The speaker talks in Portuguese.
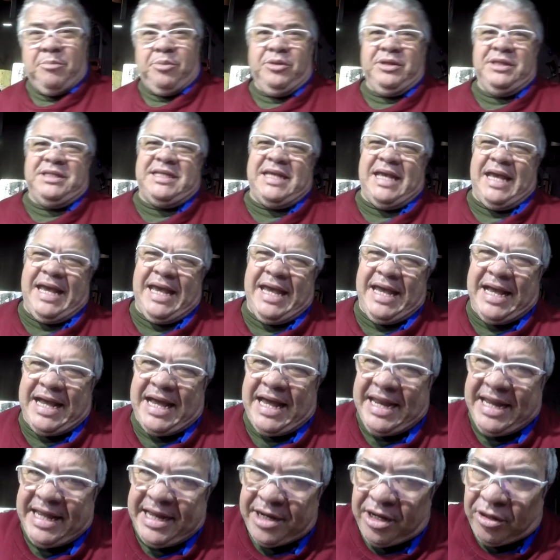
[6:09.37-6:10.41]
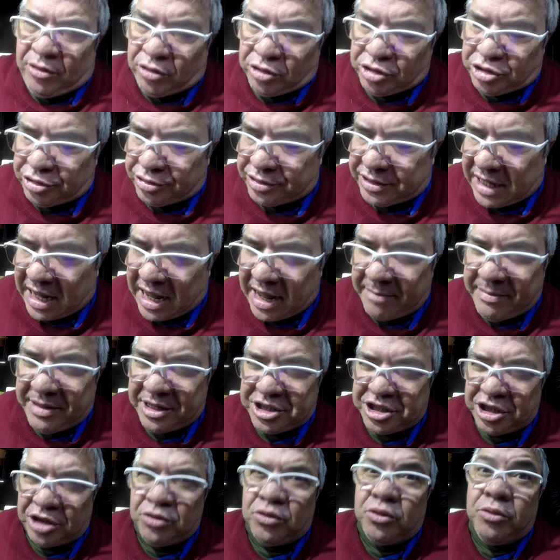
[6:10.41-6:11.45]
Pois é, galera, hoje eu tava
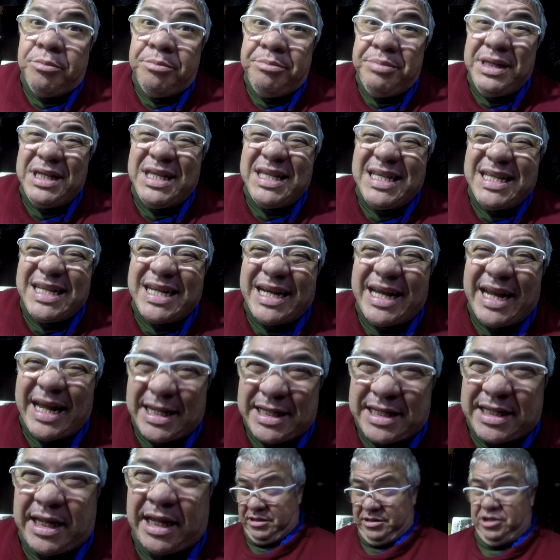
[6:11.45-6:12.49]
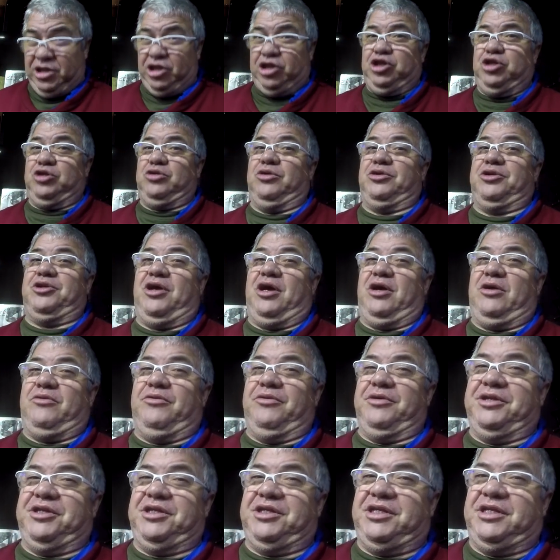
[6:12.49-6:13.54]
mexendo com bicicleta. Deixa eu te contar uma
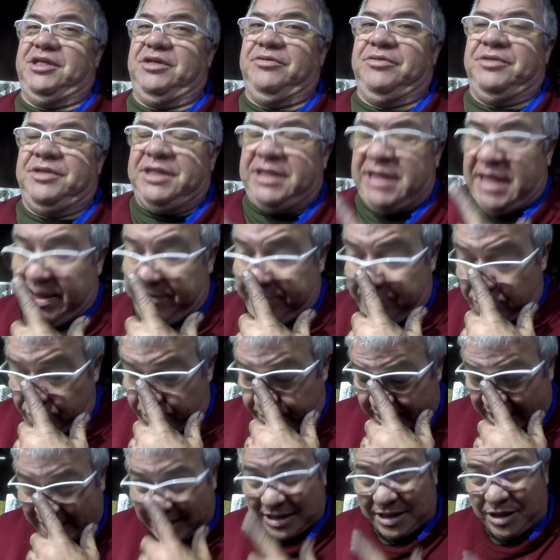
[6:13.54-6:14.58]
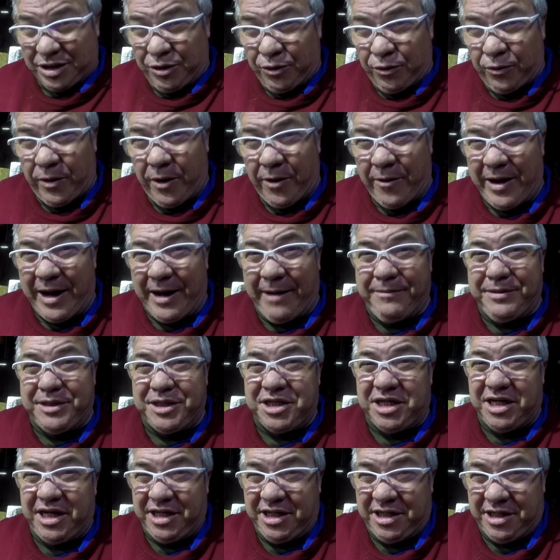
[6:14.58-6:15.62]
coisa que você não sabe. No Brasil, eu era
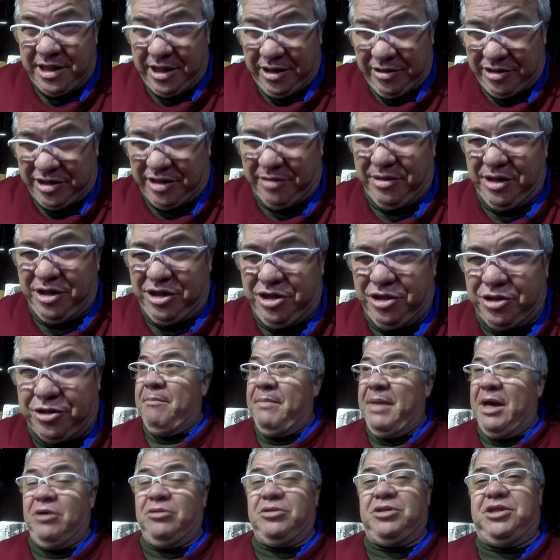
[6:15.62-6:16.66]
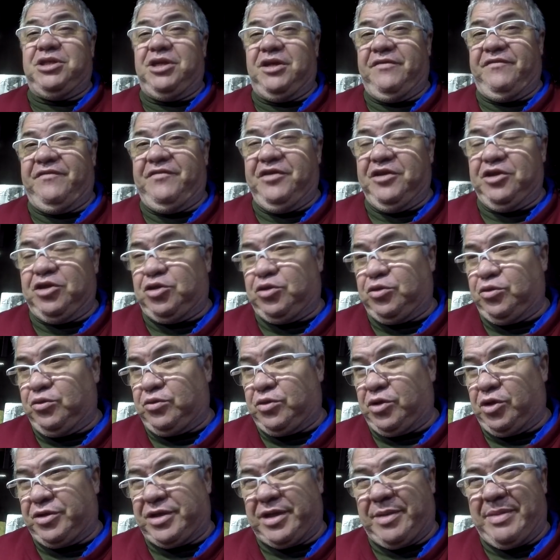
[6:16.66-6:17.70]
bicicleteiro, sabia disso? Meu serviço
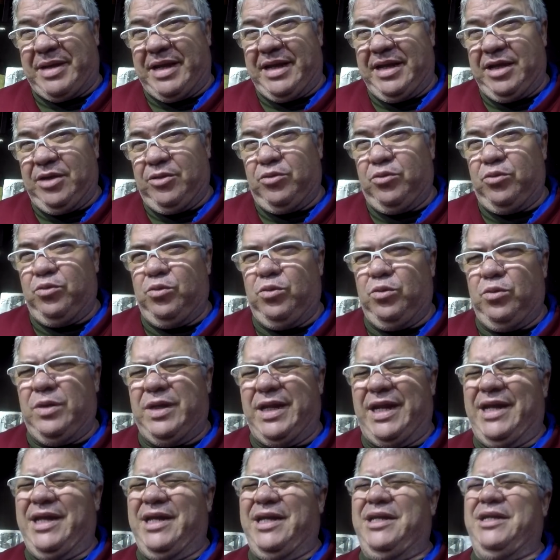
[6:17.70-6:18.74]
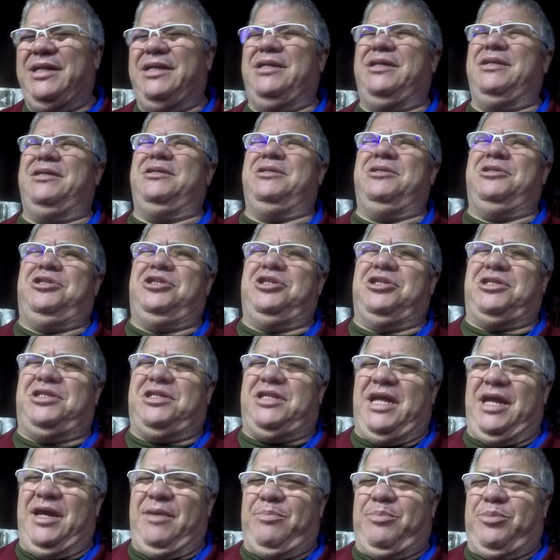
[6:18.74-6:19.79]
que eu trabalhei um grande
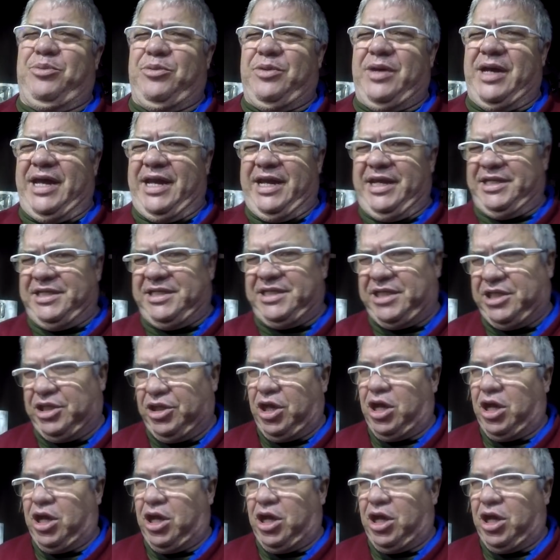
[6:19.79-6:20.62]
tempo era esse aqui,